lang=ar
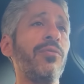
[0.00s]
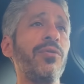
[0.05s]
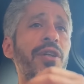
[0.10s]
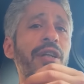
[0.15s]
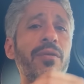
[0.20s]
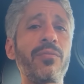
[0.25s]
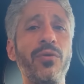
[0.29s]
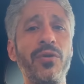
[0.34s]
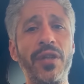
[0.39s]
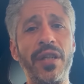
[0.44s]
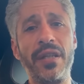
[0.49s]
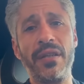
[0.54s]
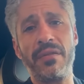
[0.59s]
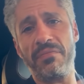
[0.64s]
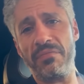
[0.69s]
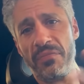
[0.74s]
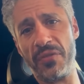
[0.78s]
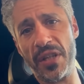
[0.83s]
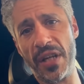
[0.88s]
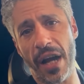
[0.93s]
موديل موديل
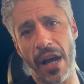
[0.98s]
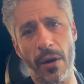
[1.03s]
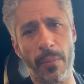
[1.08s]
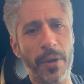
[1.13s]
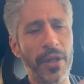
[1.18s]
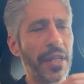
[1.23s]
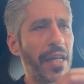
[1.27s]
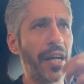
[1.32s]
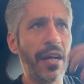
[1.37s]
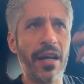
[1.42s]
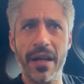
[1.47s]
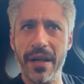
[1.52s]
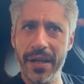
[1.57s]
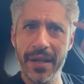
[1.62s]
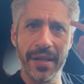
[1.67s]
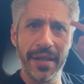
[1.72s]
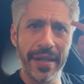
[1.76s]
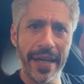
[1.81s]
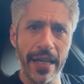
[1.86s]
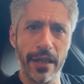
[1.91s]
دي عربيات انا
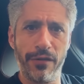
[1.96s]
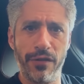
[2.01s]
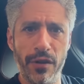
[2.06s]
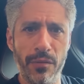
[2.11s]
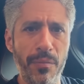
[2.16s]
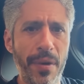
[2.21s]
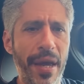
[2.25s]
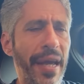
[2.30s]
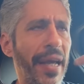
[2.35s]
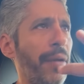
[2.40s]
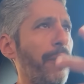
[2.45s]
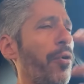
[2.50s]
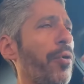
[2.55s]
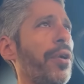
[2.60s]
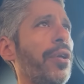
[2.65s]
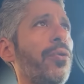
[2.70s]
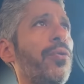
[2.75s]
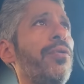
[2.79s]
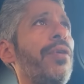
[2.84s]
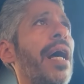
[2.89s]
اللي جت في دماغي
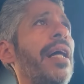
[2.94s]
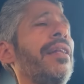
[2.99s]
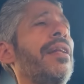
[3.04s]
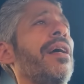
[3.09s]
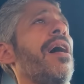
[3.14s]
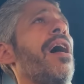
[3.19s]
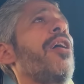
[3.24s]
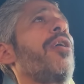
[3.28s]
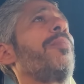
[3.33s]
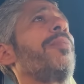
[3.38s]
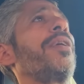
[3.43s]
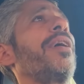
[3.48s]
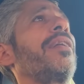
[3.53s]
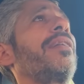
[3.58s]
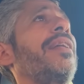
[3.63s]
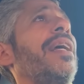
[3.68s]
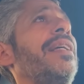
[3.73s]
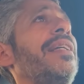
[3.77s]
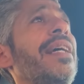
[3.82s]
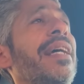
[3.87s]
ممكن تكون عندك عربيات
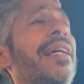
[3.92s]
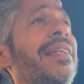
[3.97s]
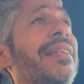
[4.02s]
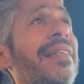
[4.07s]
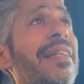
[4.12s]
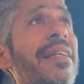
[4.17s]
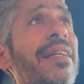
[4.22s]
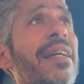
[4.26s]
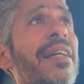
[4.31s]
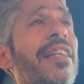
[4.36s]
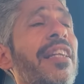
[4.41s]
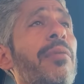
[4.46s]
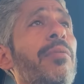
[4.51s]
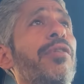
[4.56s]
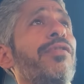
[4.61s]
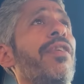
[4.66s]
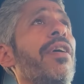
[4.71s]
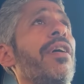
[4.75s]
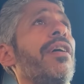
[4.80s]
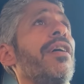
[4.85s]
تانية كتير انت
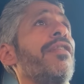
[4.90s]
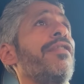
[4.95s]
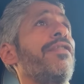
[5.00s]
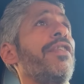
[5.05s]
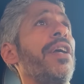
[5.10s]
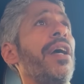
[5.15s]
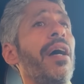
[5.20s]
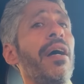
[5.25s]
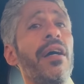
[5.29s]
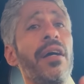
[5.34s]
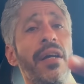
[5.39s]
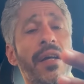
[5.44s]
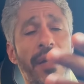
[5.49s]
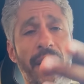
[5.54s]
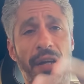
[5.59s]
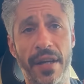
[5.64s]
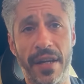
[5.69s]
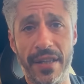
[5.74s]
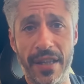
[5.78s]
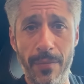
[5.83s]
بتفكر فيها
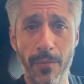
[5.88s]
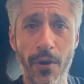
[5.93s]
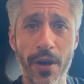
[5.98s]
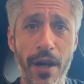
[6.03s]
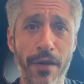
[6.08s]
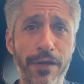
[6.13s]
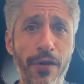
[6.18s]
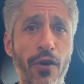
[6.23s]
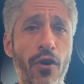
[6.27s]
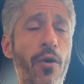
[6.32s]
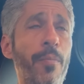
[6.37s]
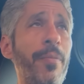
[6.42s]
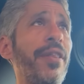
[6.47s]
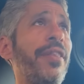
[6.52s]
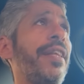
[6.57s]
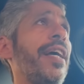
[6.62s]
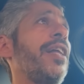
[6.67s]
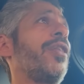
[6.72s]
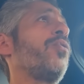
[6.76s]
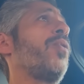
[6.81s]
اكتبوا هنا في
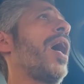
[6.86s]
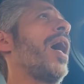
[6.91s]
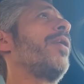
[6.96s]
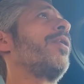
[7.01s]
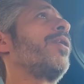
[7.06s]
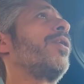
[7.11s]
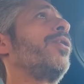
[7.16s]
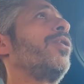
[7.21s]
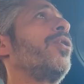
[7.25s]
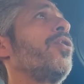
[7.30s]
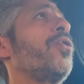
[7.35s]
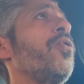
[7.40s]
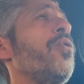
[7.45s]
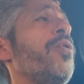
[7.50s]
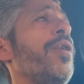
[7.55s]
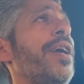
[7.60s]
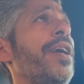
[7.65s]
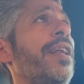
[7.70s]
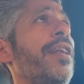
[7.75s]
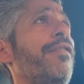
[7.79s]
الكومنتات وحاول اقول لكم
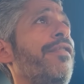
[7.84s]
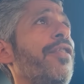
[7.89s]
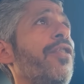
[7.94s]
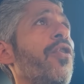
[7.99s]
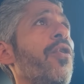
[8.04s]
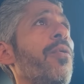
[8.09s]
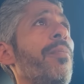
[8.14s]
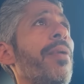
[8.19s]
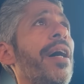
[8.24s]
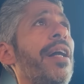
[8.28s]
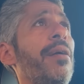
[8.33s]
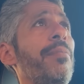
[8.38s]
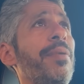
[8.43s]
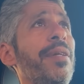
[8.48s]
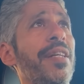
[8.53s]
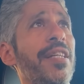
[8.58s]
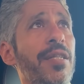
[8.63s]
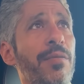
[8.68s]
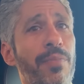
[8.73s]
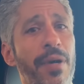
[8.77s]
ايه اللي فيهم انا
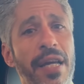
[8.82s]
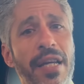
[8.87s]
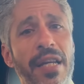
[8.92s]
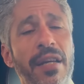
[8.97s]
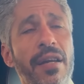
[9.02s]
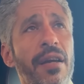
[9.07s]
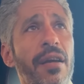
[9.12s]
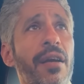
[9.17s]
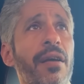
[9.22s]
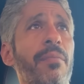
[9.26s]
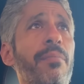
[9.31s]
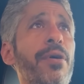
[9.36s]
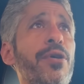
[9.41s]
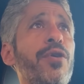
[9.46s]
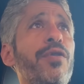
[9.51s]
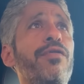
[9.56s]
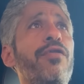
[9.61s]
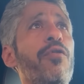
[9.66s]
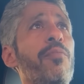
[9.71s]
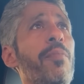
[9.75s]
بالنسبه لي
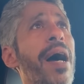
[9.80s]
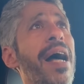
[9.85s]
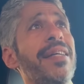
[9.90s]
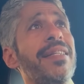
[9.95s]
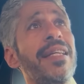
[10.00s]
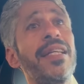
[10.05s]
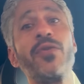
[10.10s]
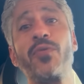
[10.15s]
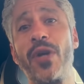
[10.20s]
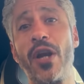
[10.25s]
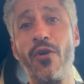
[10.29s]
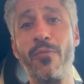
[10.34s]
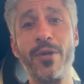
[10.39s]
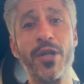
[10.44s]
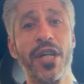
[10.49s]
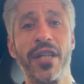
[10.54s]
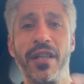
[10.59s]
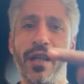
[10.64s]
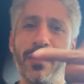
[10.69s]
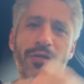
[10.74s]
بشوفهم احسن ولو
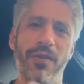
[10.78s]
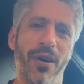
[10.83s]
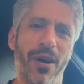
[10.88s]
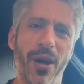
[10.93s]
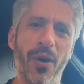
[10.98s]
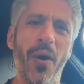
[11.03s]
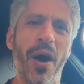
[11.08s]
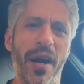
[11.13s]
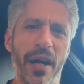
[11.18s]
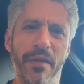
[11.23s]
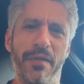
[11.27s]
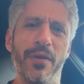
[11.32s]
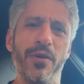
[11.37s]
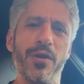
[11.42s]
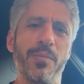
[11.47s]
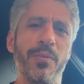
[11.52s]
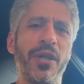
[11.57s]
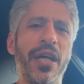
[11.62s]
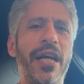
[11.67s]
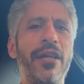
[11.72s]
مش كده اتفرجوا على
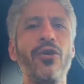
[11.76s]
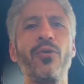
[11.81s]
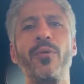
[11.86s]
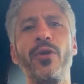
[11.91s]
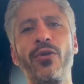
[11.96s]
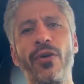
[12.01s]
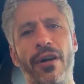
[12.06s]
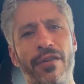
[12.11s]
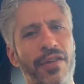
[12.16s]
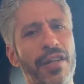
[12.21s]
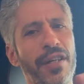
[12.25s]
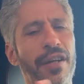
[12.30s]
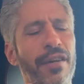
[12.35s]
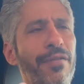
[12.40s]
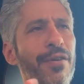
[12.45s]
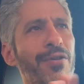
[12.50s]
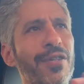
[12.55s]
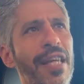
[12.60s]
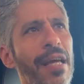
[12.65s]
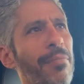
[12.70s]
الريفيوز بتاعتهم انتوا عارفين
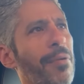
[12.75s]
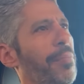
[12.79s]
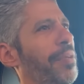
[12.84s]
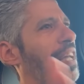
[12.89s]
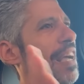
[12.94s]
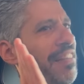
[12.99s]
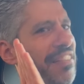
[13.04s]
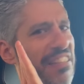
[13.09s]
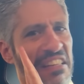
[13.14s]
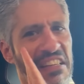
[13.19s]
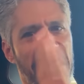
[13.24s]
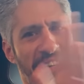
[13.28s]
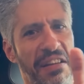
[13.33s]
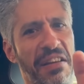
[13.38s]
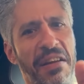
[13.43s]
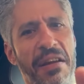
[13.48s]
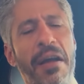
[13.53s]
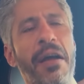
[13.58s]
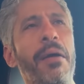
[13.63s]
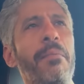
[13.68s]
الريفيوز دايما بتاعتي ايه
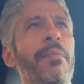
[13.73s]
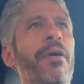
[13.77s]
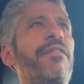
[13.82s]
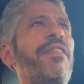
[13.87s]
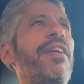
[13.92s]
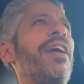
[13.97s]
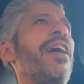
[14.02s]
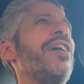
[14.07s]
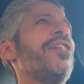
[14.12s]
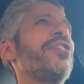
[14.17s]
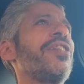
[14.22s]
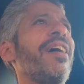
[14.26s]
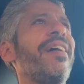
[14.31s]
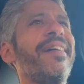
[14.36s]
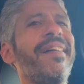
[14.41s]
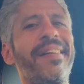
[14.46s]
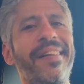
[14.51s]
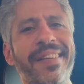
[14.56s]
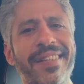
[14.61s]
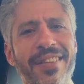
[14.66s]
ما فيهاش
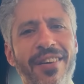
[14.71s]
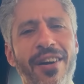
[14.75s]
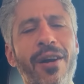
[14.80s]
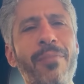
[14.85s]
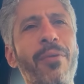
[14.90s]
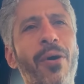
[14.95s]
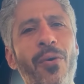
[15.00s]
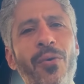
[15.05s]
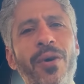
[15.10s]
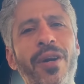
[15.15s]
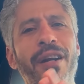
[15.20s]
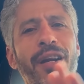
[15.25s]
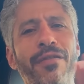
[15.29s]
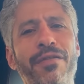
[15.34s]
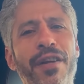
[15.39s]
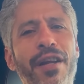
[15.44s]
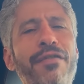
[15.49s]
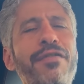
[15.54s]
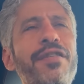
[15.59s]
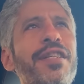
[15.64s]
اي هزار بقول اللي
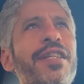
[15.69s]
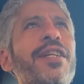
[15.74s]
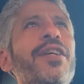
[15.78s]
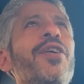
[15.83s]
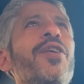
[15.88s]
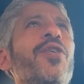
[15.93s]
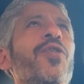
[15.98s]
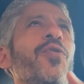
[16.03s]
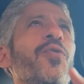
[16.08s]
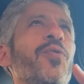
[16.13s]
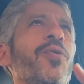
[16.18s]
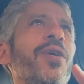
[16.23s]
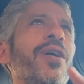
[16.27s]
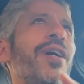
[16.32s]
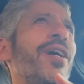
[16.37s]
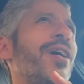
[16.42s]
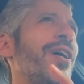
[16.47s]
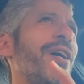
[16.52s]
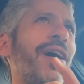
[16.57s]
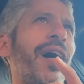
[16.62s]
في نفسي
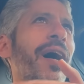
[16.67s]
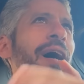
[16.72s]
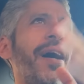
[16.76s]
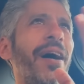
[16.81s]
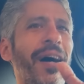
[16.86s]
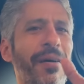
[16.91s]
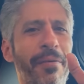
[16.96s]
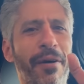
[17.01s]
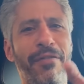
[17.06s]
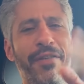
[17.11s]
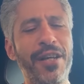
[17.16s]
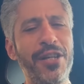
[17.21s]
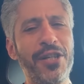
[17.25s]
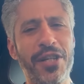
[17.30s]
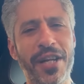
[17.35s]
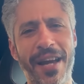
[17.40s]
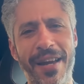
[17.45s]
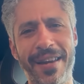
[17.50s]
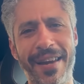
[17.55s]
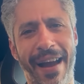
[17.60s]
وما آه،
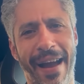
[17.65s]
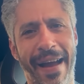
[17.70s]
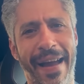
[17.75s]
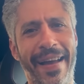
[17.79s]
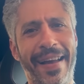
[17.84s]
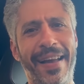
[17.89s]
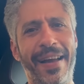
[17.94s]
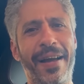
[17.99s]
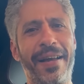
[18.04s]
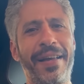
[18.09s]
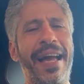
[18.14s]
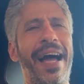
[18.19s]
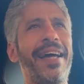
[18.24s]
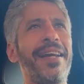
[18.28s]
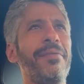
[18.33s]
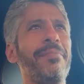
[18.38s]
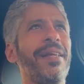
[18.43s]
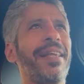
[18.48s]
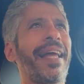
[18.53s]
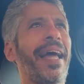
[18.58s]
فيش اي حاجه
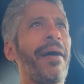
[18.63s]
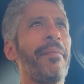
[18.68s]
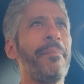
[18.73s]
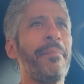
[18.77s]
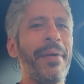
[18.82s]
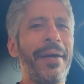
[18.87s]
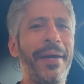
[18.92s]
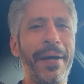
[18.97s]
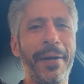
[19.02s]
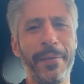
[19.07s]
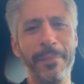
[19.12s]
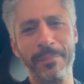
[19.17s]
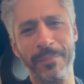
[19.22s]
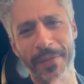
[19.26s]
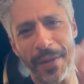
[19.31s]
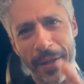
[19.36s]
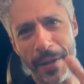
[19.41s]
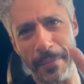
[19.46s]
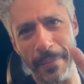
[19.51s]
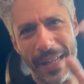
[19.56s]
يعني متخبيه
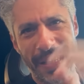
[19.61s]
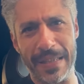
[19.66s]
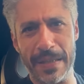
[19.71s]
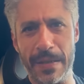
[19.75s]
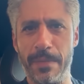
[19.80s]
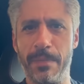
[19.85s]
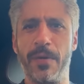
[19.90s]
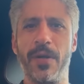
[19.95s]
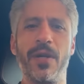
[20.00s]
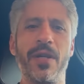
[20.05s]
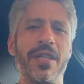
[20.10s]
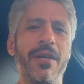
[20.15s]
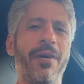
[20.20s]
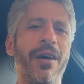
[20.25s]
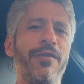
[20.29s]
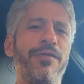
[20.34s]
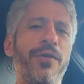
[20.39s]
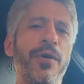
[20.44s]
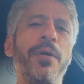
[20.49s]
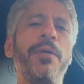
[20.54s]
بس
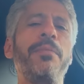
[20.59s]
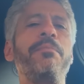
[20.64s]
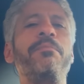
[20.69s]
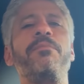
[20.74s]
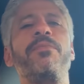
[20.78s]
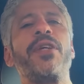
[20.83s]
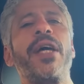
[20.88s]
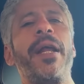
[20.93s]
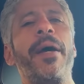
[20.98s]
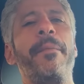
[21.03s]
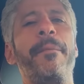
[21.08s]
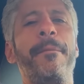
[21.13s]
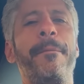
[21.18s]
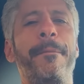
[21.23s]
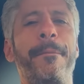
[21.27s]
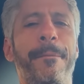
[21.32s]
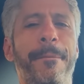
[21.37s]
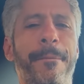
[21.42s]
صباح الفل سلام